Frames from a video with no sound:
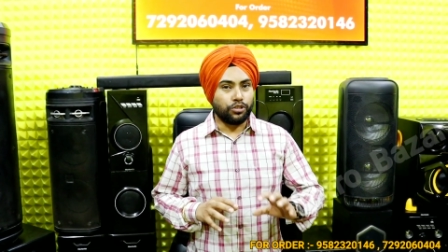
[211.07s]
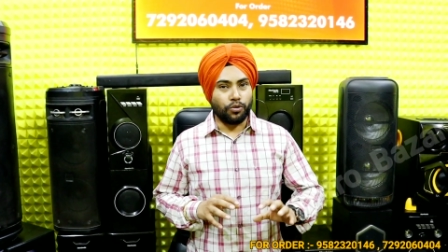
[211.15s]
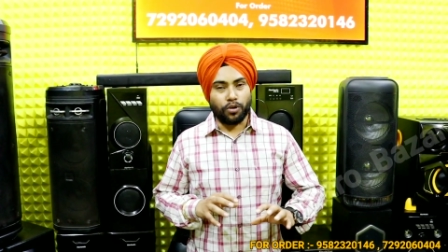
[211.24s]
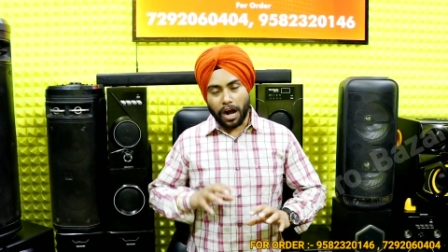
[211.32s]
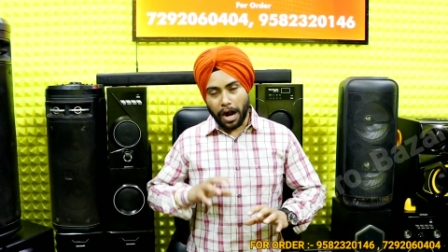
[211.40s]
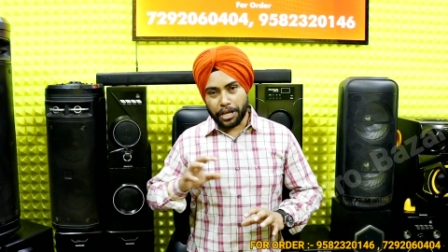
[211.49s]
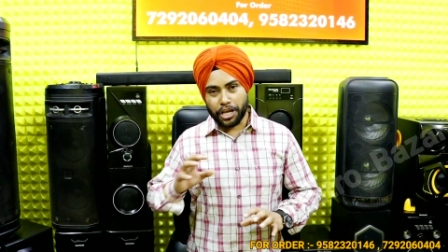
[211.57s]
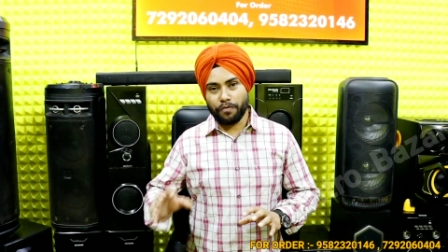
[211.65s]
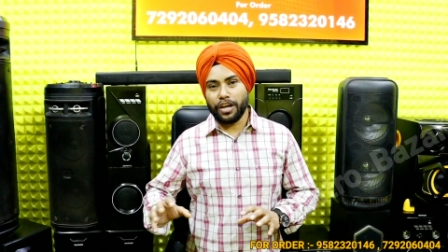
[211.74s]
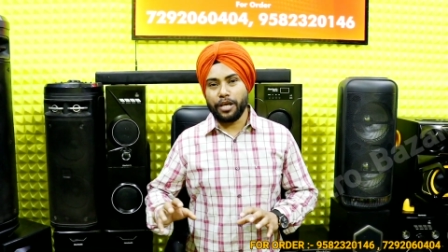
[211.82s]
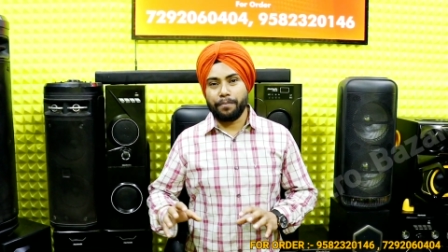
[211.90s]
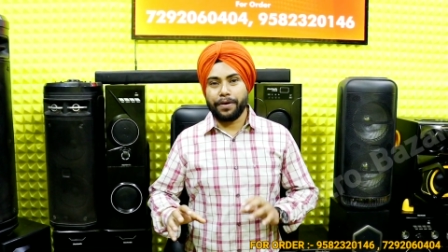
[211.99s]
जो
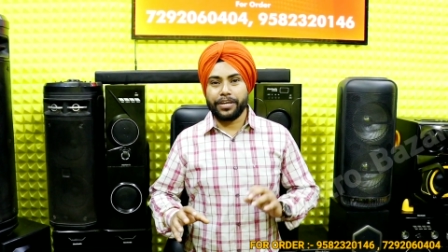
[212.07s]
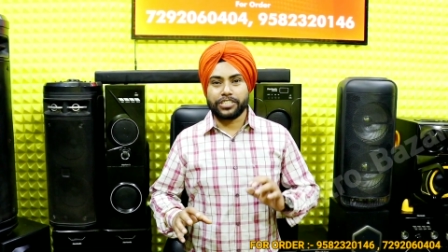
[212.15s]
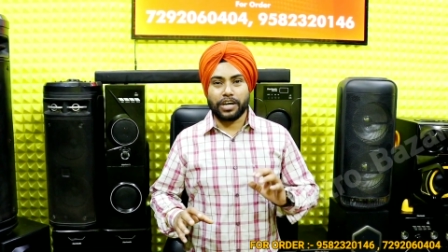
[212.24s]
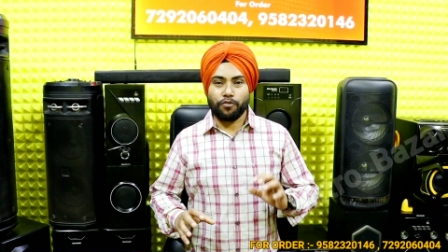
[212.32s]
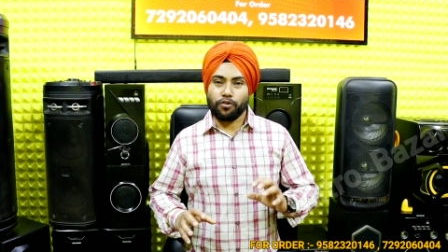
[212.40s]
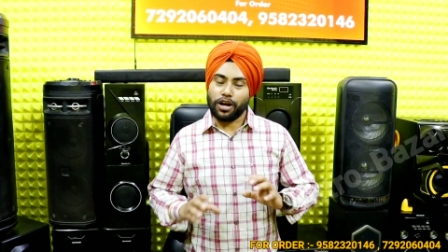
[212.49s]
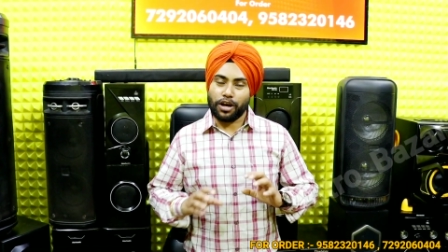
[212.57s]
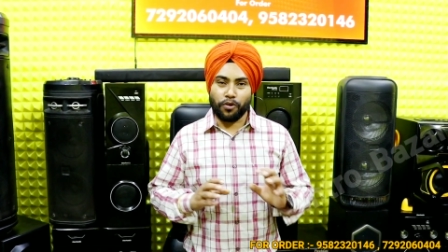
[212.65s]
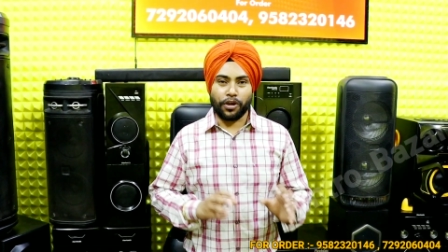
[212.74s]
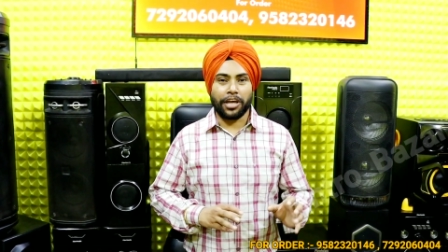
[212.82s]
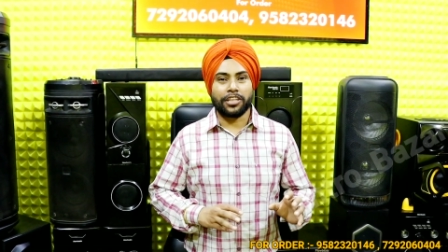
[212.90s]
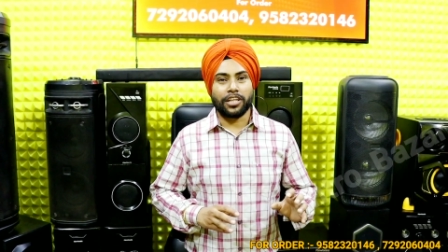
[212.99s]
गाड़ियों वाली बेस है वो
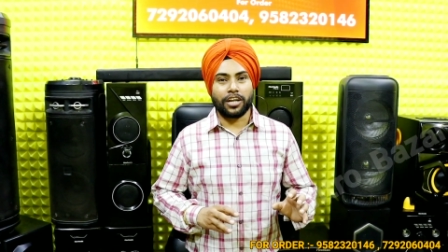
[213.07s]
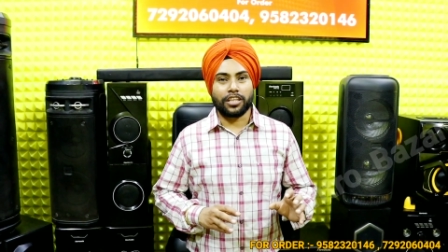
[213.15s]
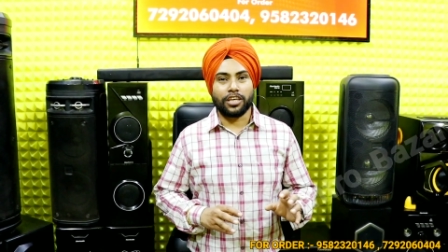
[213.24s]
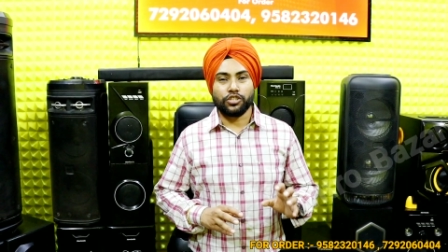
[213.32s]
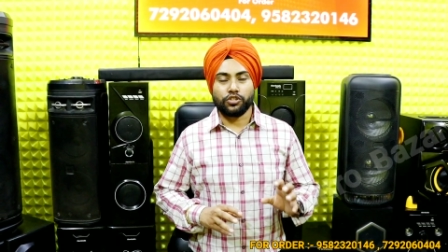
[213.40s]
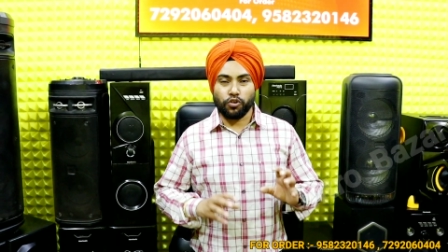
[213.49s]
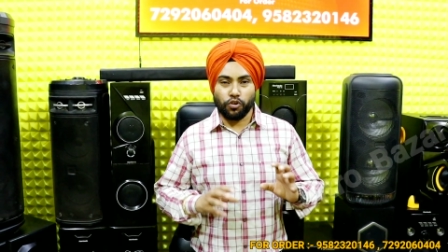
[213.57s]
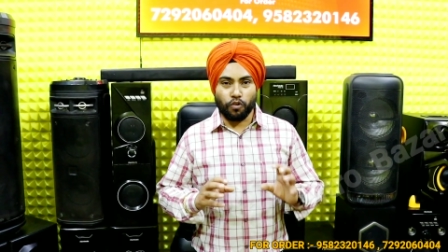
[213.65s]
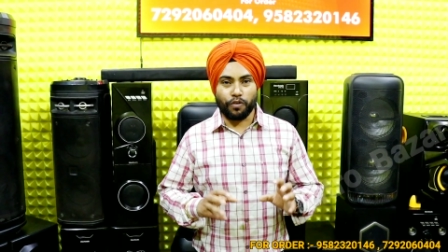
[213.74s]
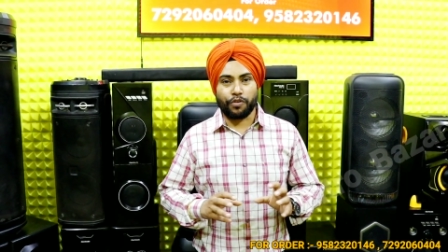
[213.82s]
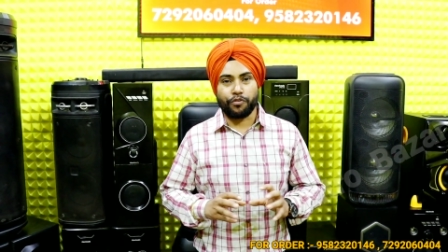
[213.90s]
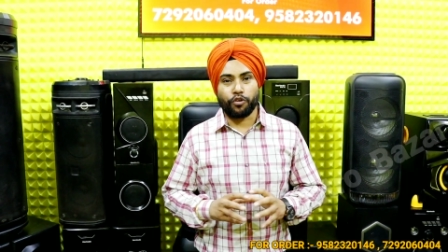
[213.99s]
घरों के अंदर दी जो
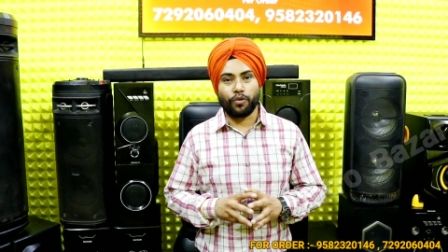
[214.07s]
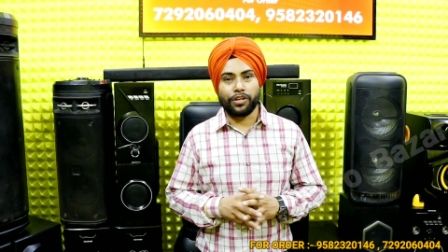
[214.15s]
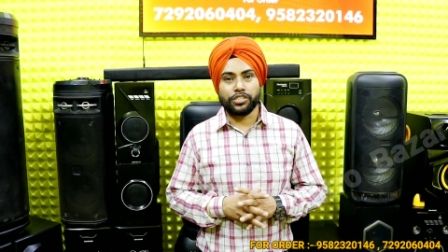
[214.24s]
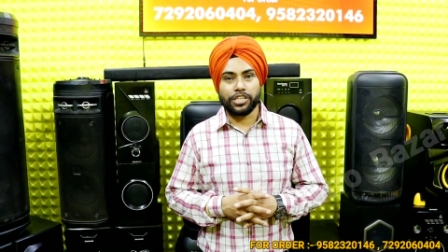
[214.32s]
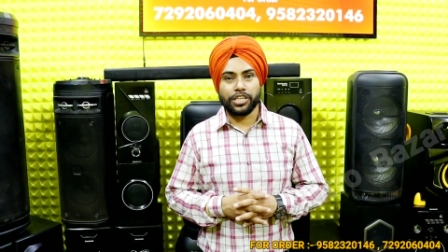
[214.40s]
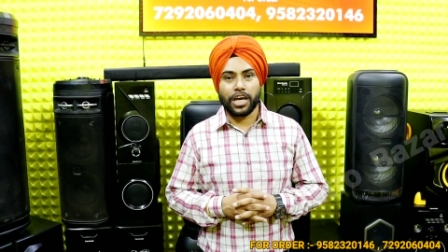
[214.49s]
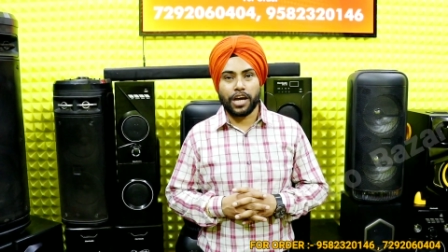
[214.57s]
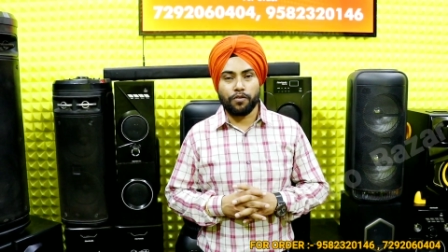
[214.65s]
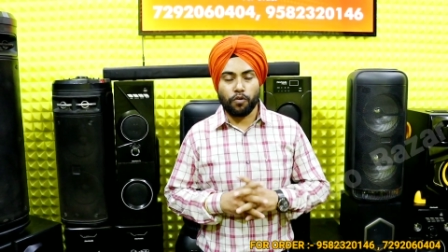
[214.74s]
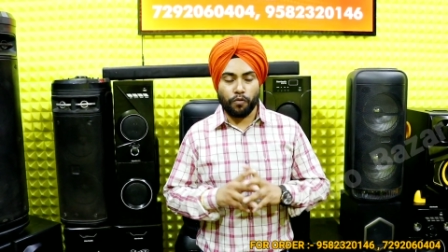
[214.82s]
लोअर फ्रीक्वेंसी है